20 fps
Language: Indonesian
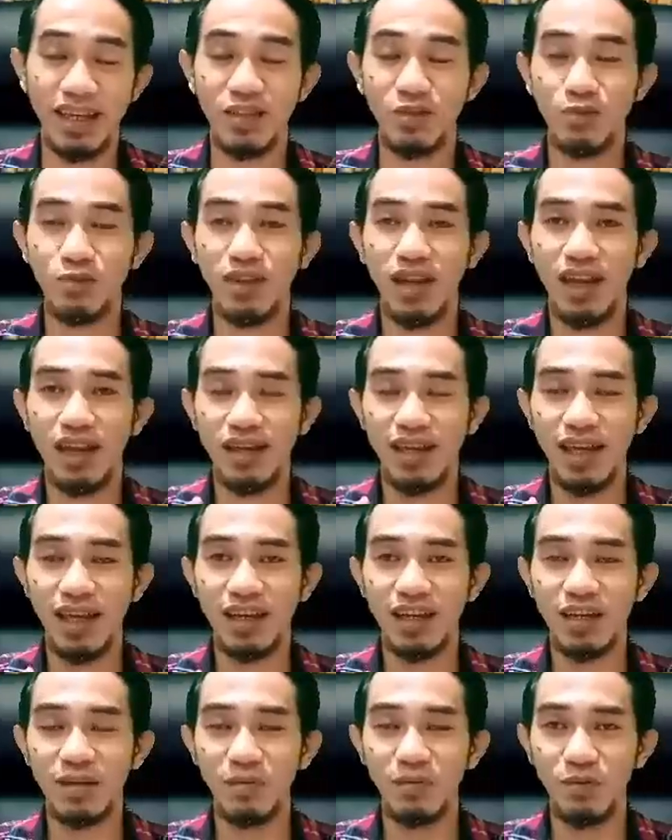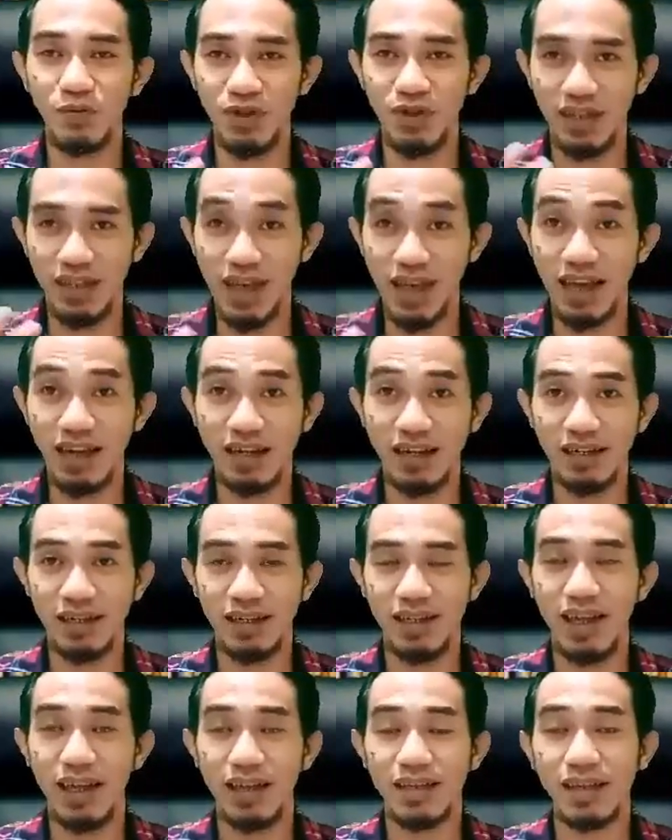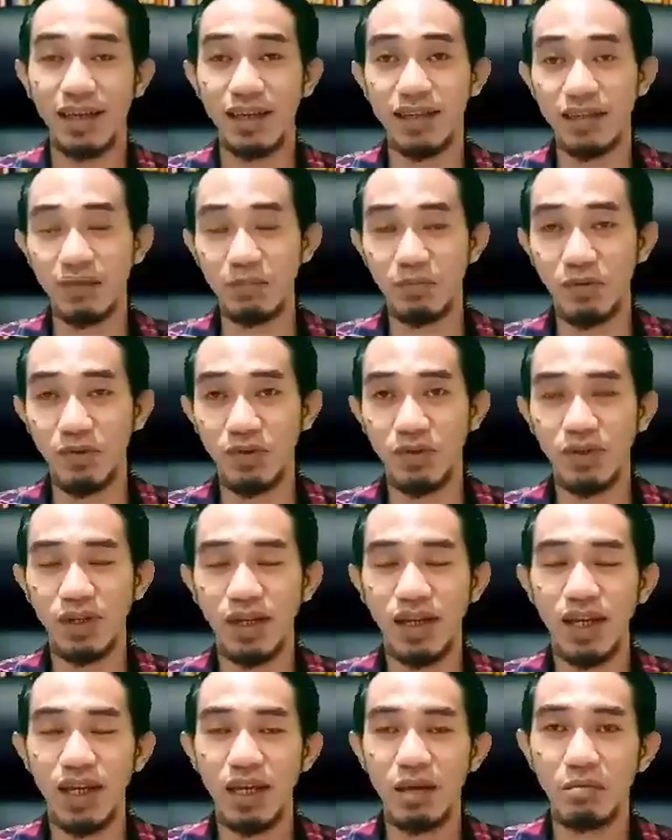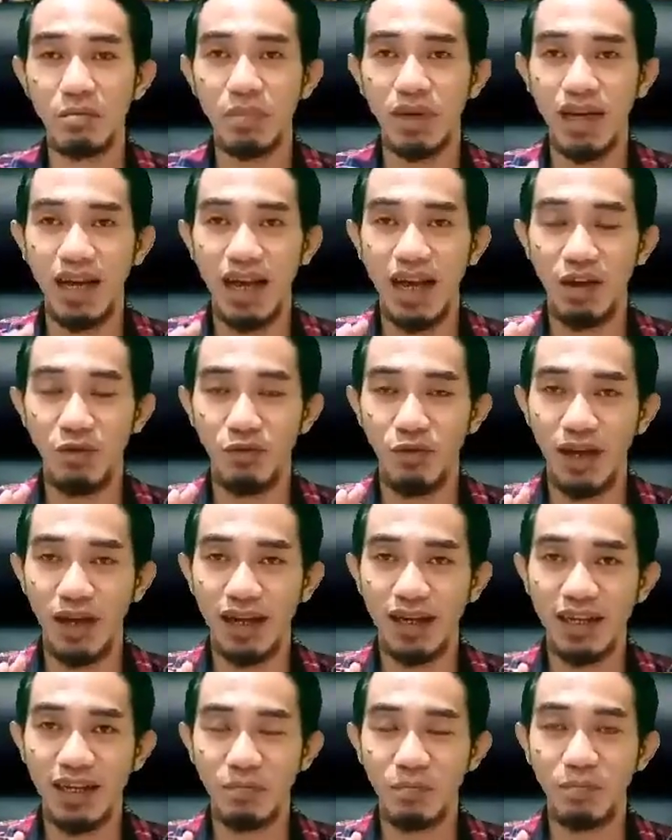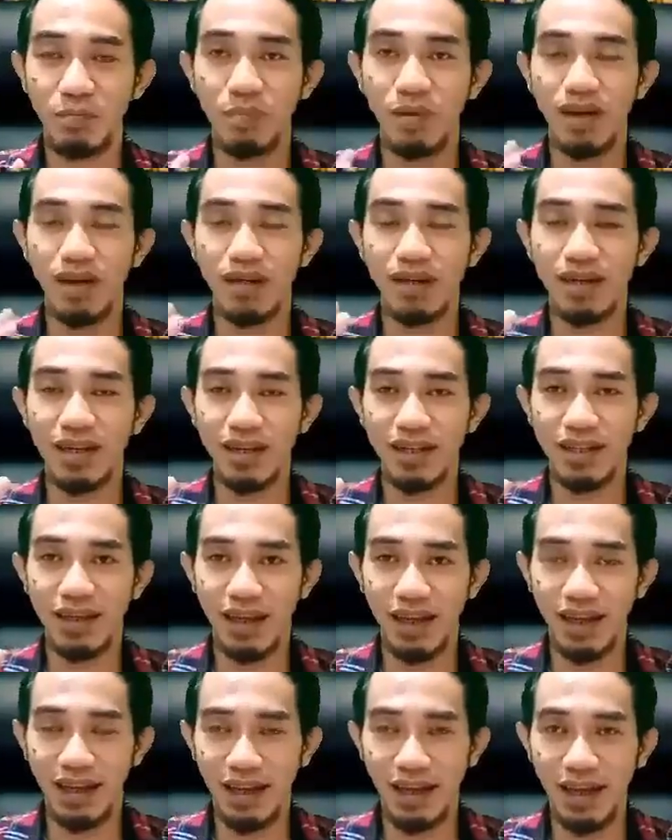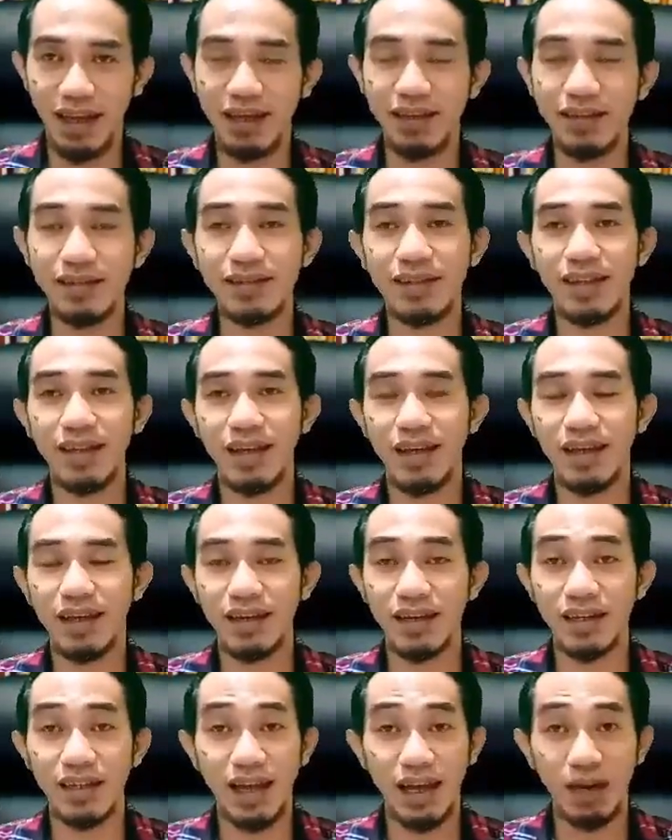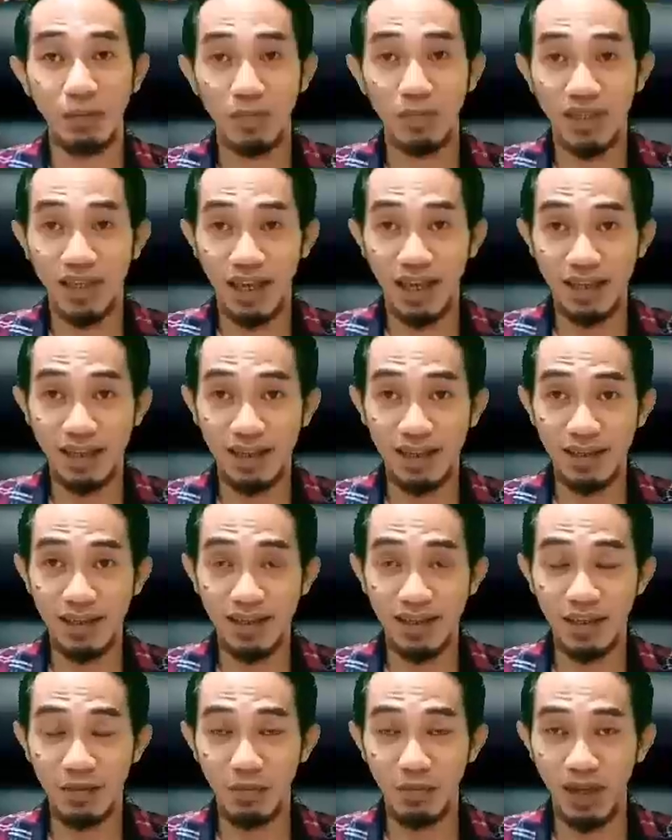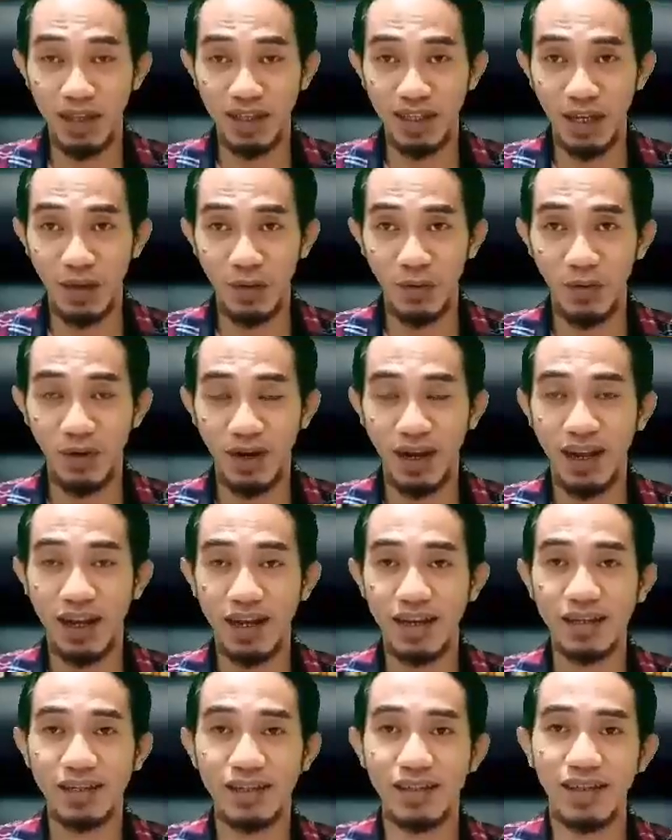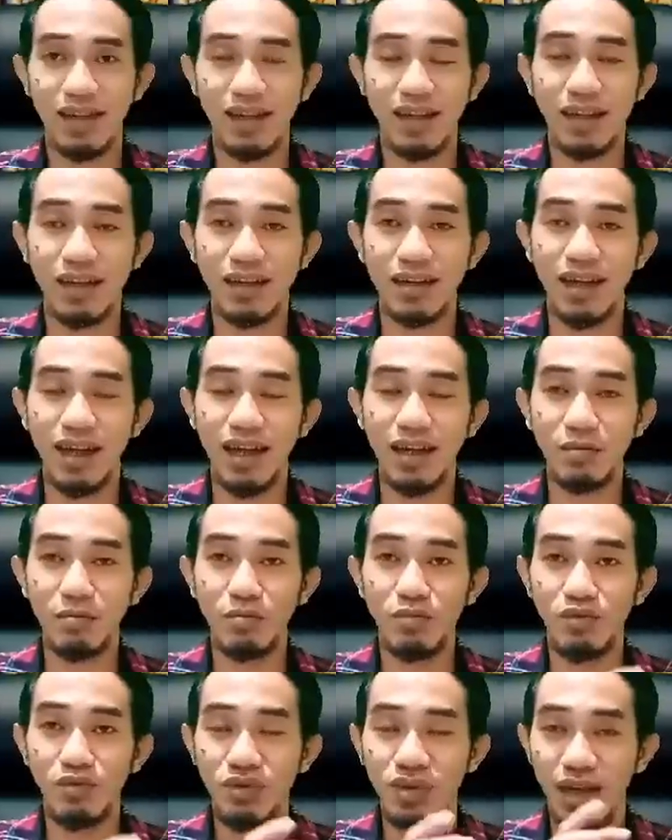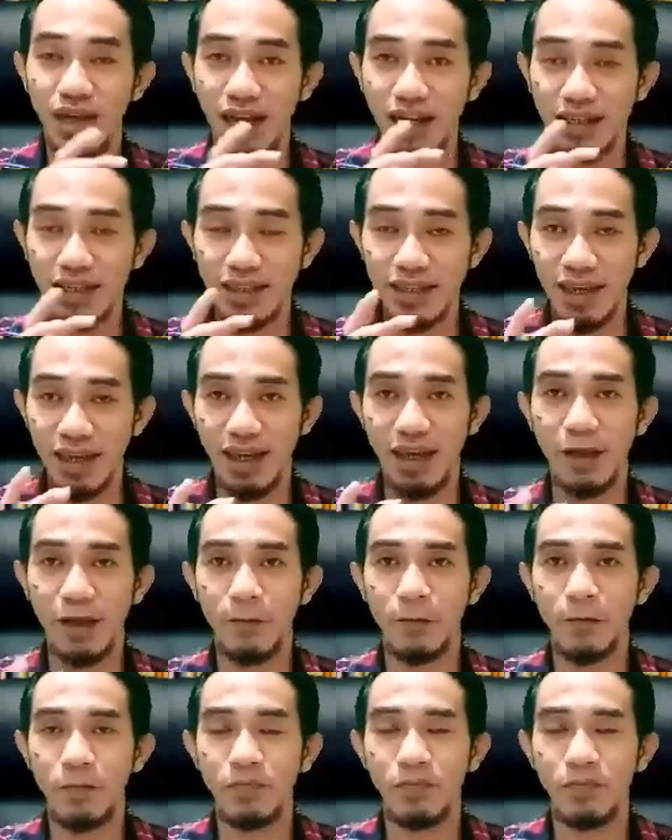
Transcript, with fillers: Itulah yang kemudian yang saya sebut mengawali pernikahan dengan menyakiti banyak orang dan bukannya